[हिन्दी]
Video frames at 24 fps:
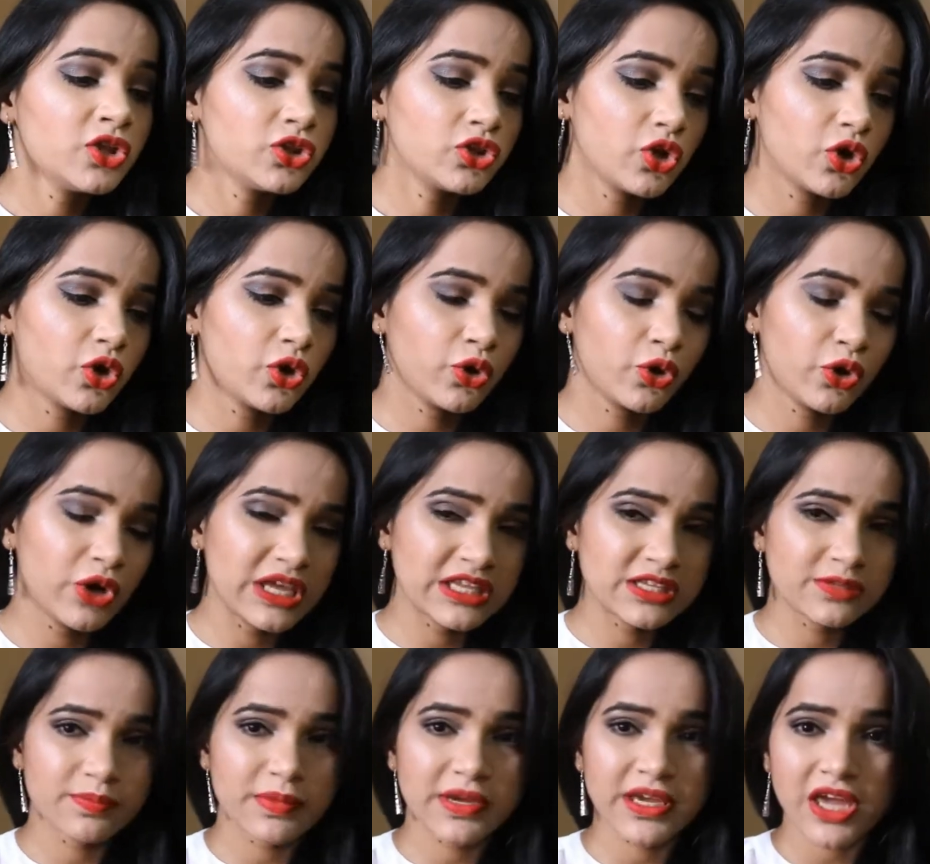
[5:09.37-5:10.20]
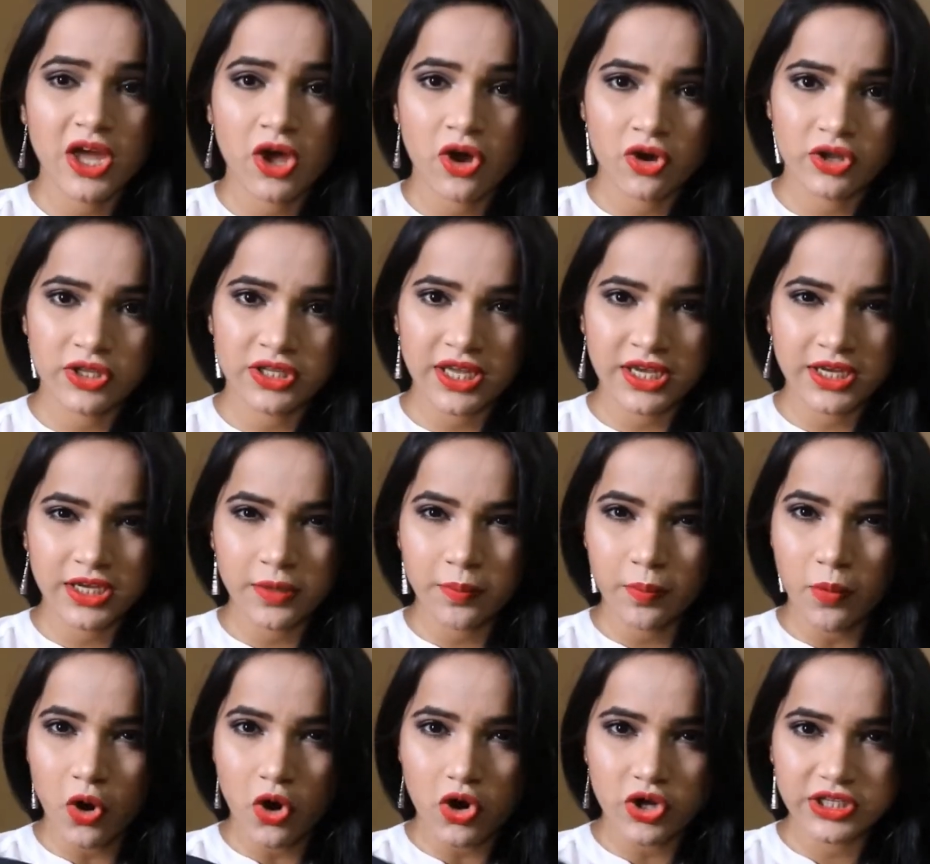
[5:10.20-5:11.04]
तो इसमें क्या होता है कि
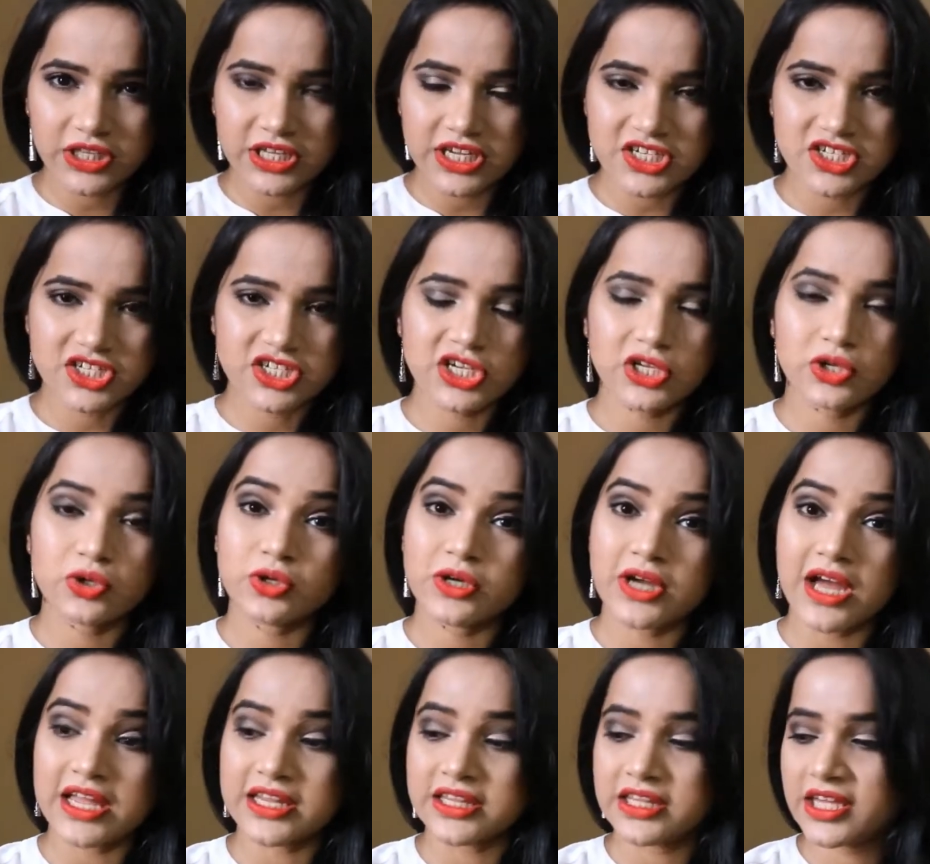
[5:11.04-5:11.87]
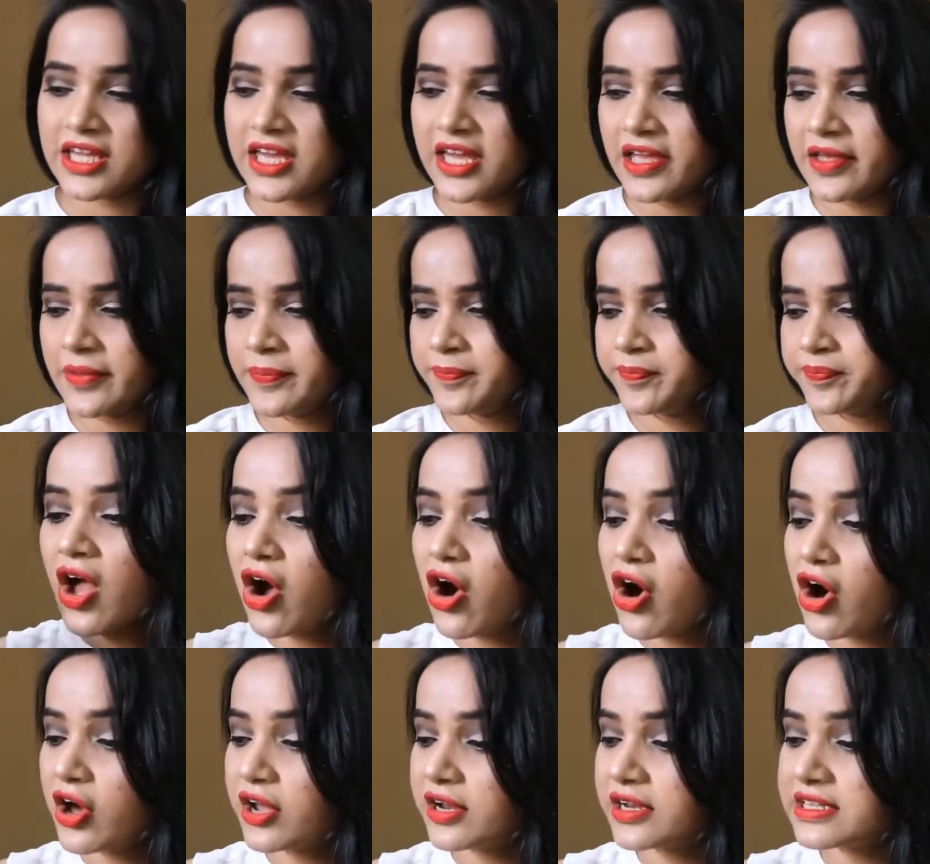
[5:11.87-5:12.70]
बहुत ही अच्छी लुक आती है
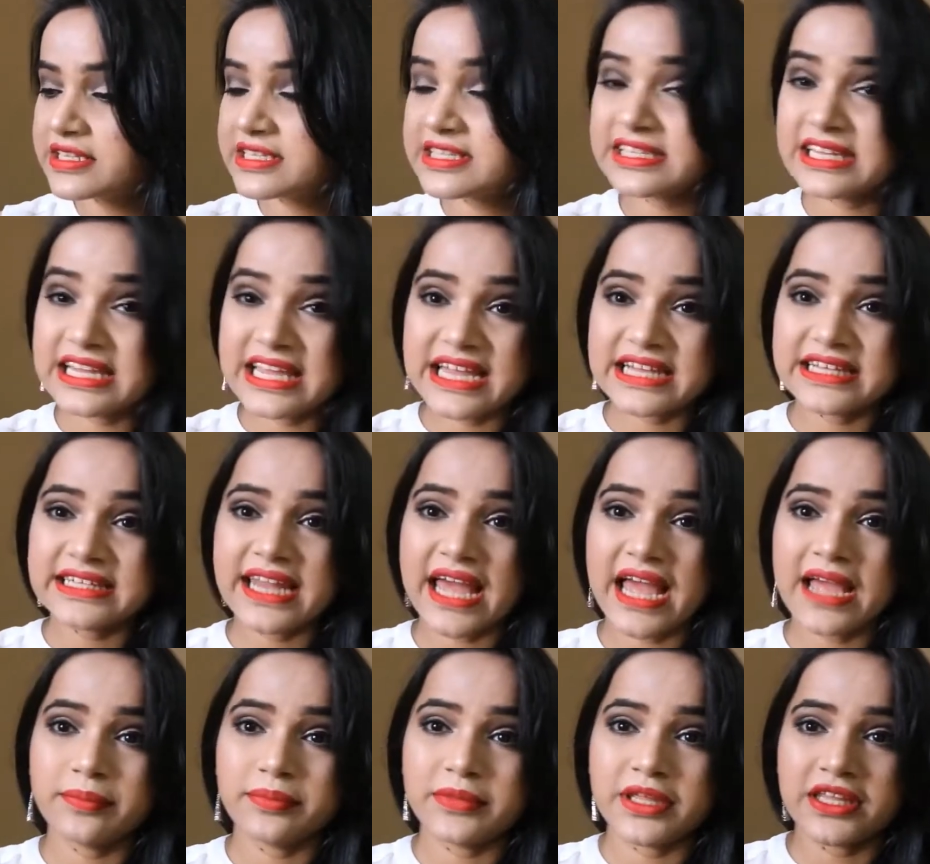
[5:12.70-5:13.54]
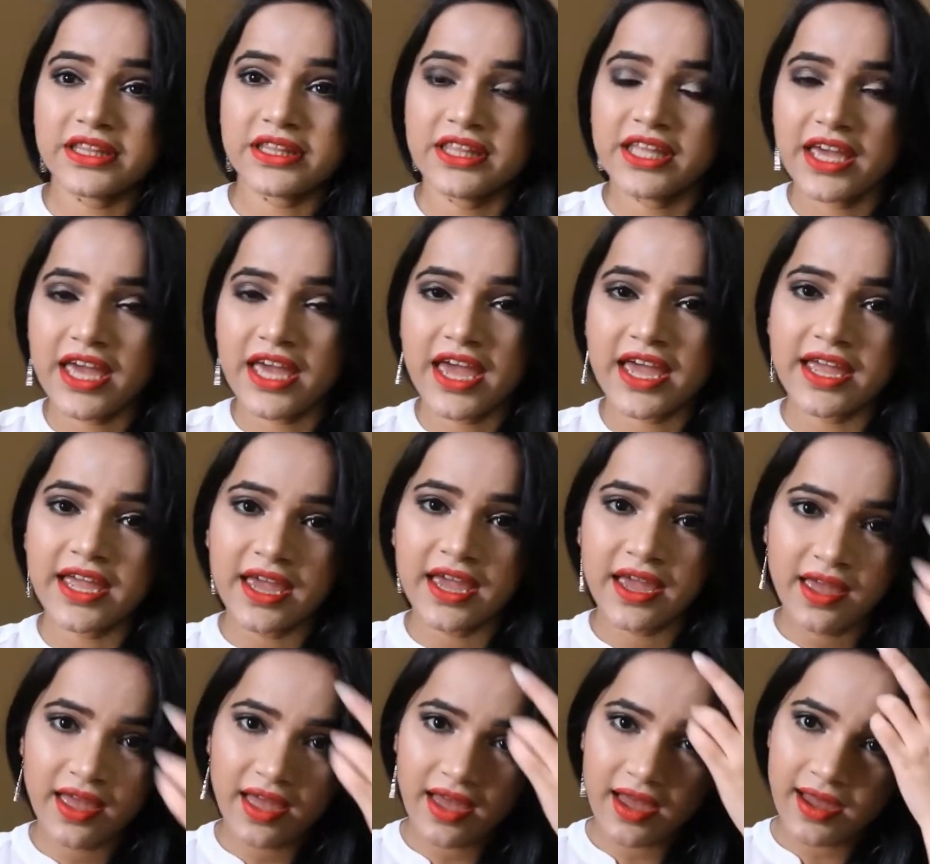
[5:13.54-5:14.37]
और स्लेक टाइप देती है
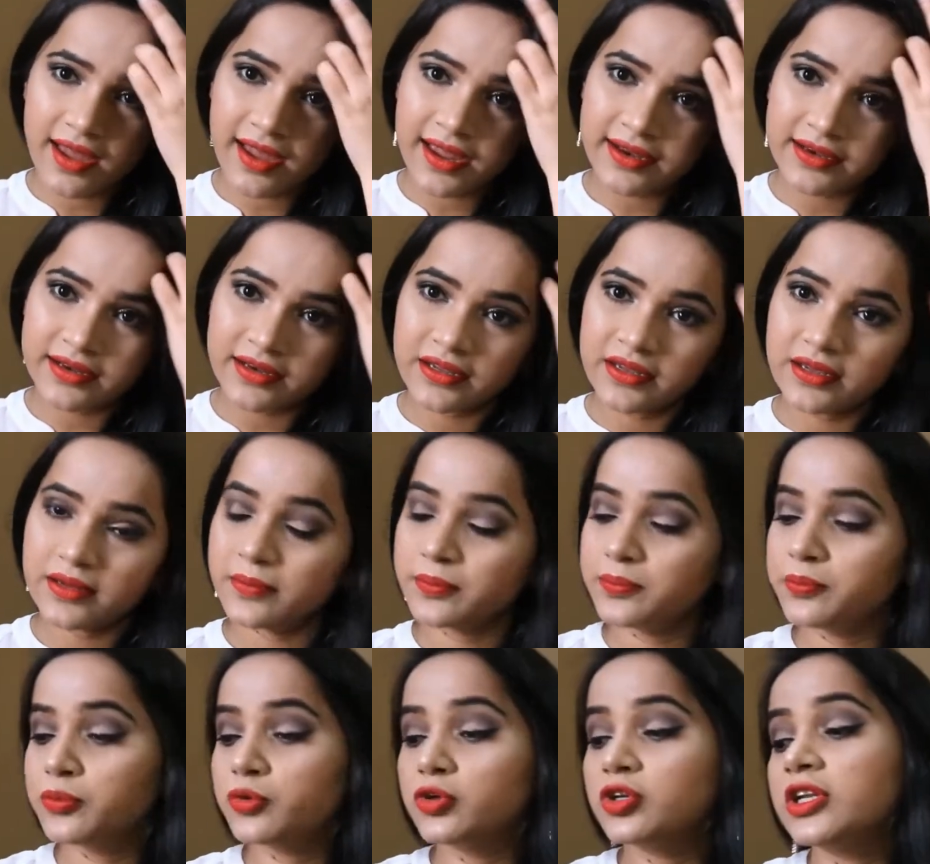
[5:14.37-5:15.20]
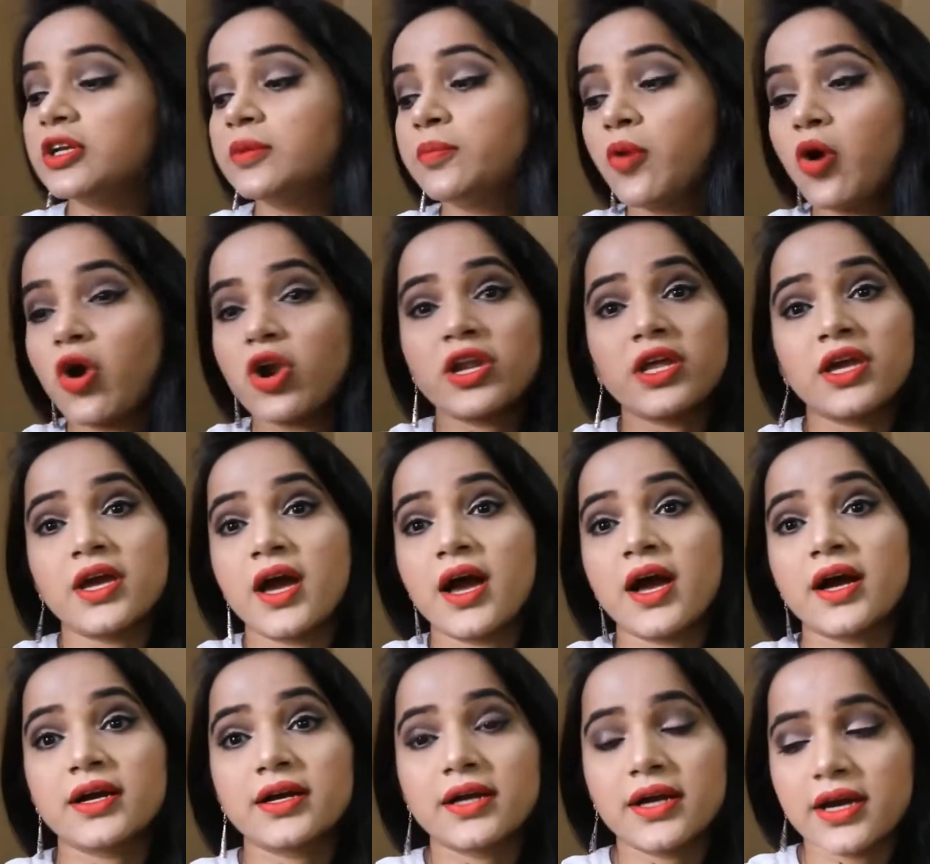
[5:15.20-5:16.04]
ये एंड पूरी बॉडी
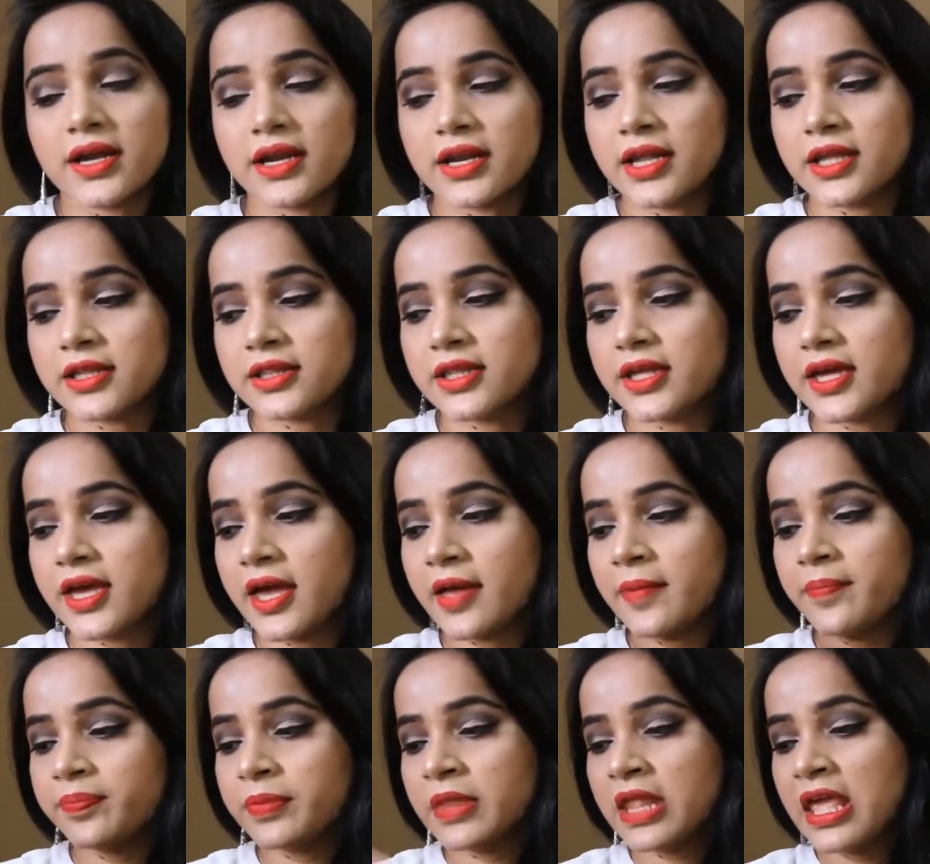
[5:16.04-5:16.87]
हक कर लेती है